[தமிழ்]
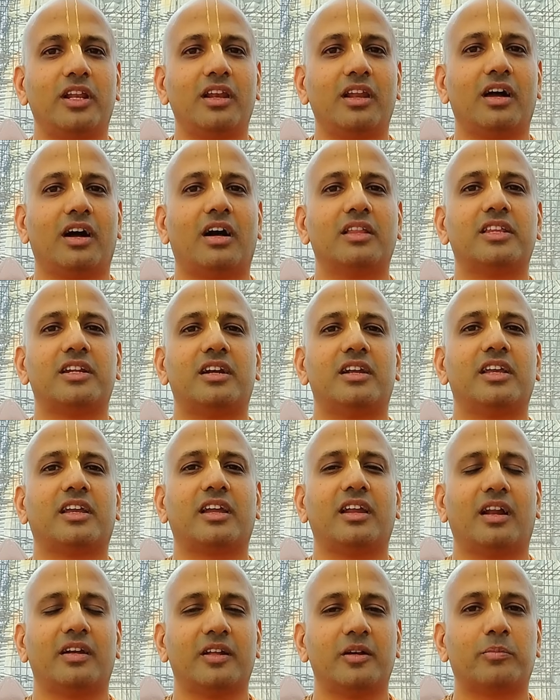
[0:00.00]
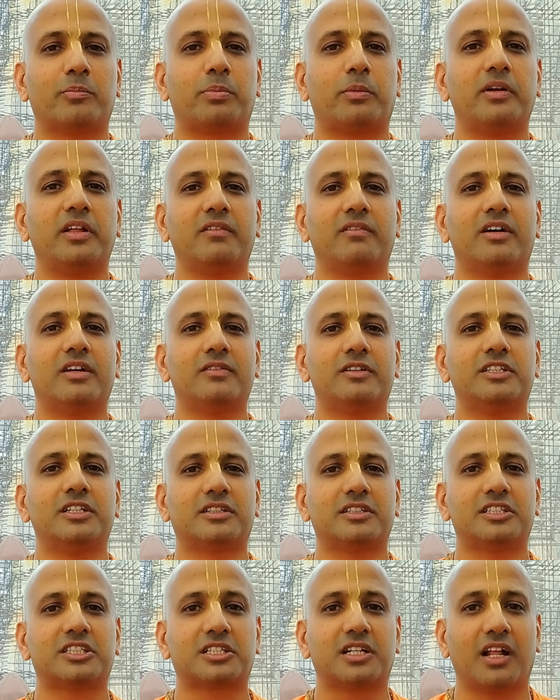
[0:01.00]
கொண்டு இல்லாத நிலைக்கு நான் எப்படி
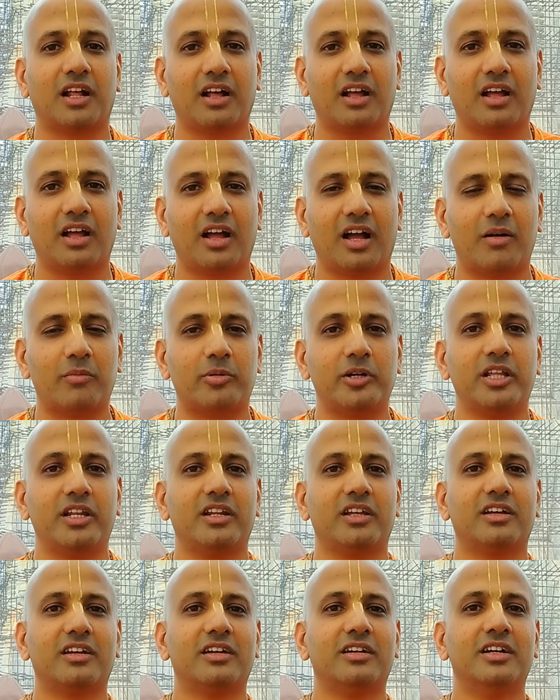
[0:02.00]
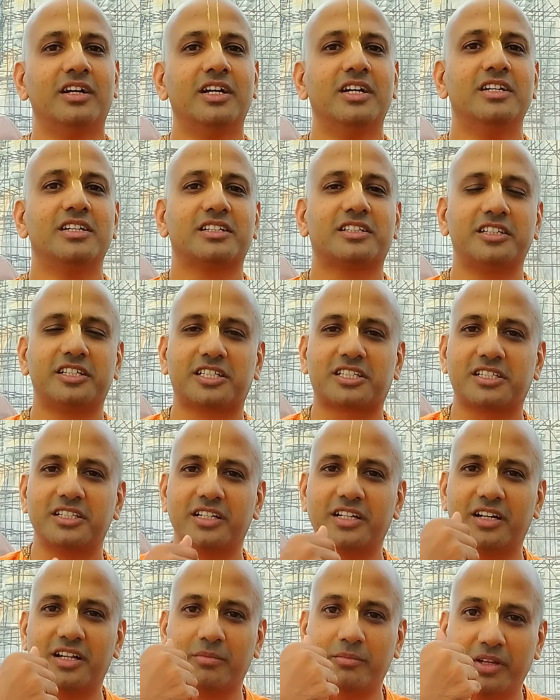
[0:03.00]
வருவது கிருஷ்ணா அப்படின்னு
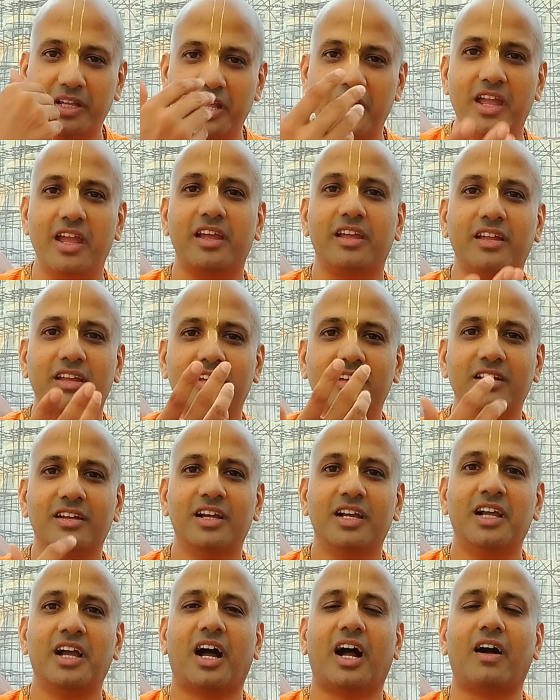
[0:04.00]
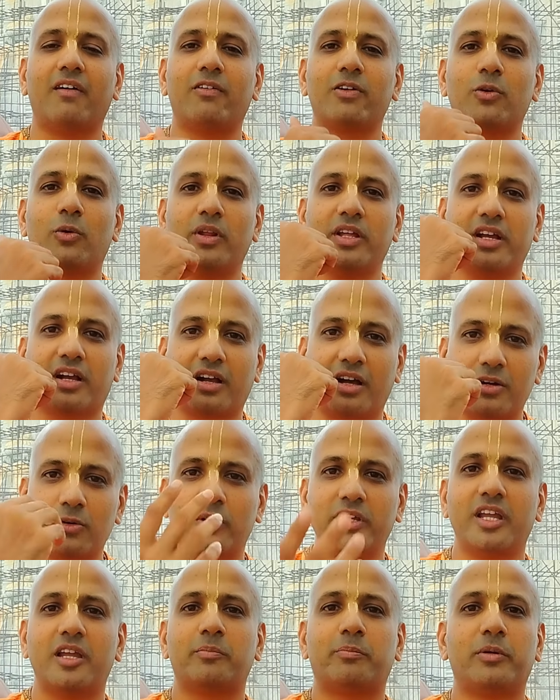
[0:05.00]
கிருஷ்ணரிடம் ஏங்கி அவருடைய
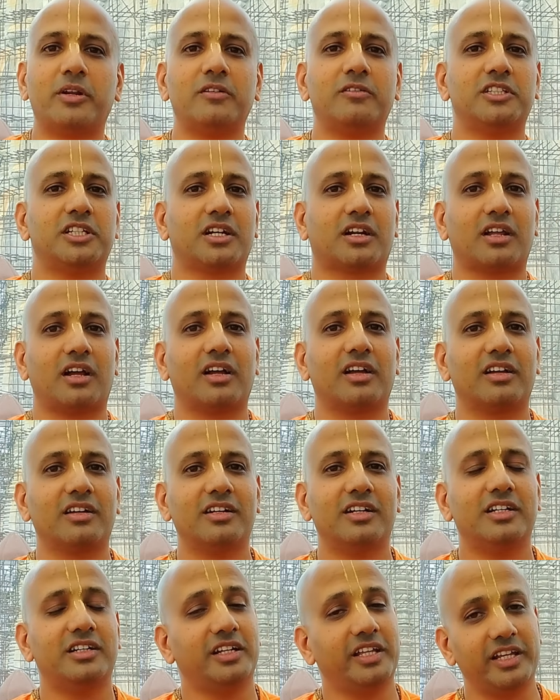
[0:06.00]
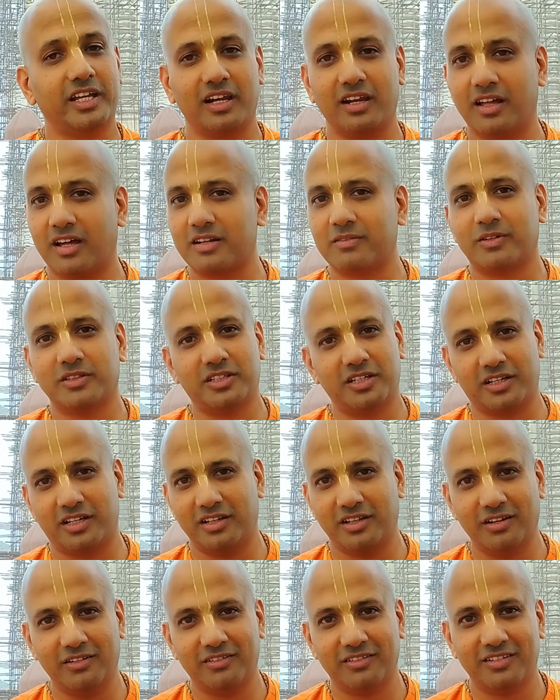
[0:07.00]
கருணையை பெறுவதற்காக நீங்கள் எல்லாரும்
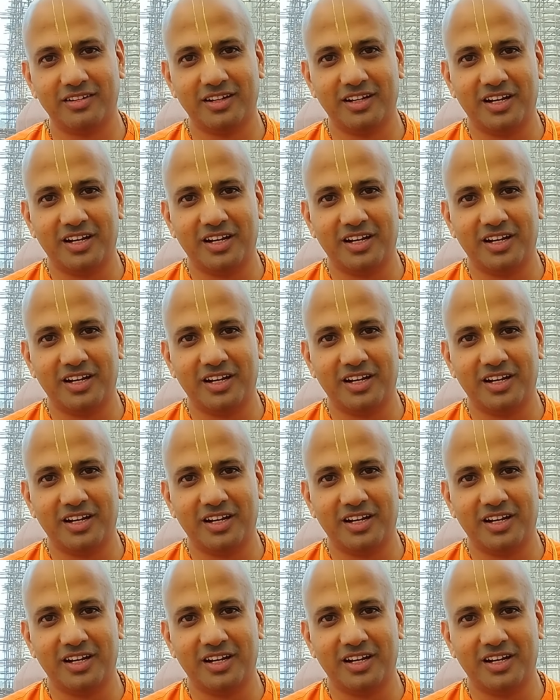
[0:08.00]
வந்திருக்கீங்க